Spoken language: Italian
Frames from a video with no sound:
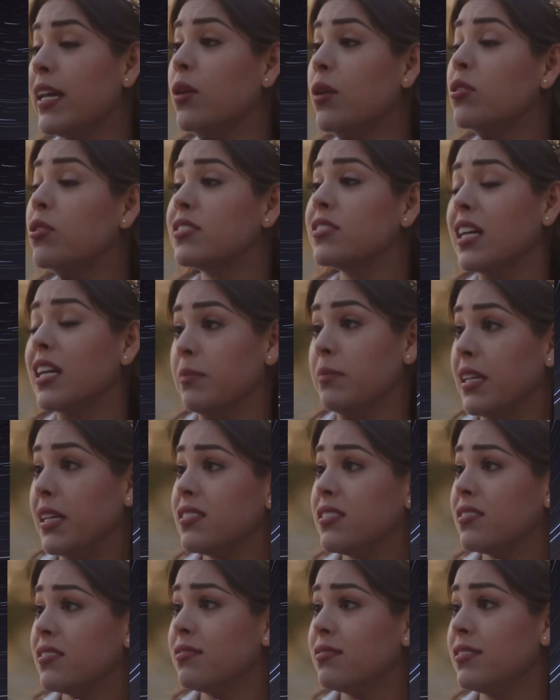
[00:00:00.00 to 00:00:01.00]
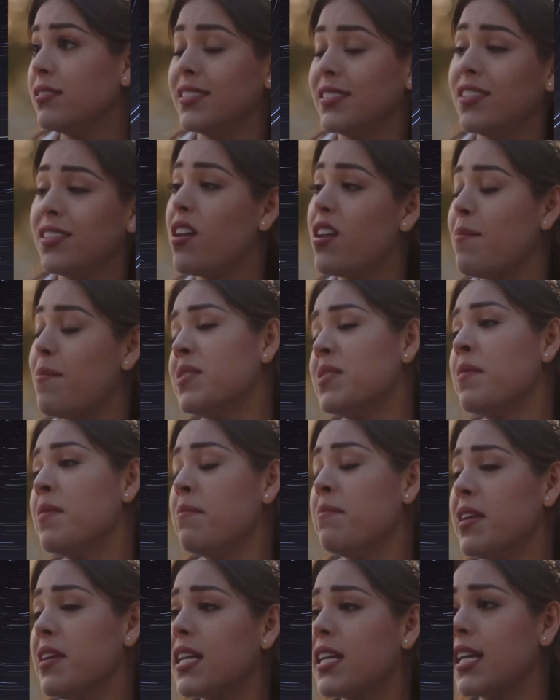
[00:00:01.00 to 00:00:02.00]
mille euro al mese, ripetendo la
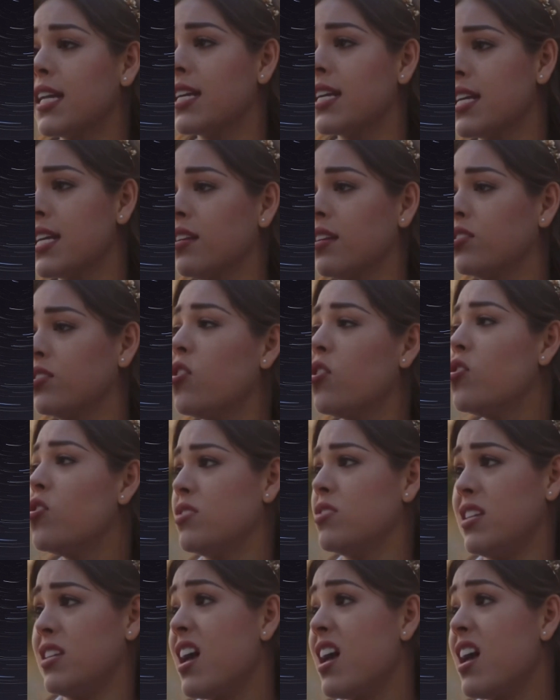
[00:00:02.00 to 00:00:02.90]
stessa merda in classe tutti i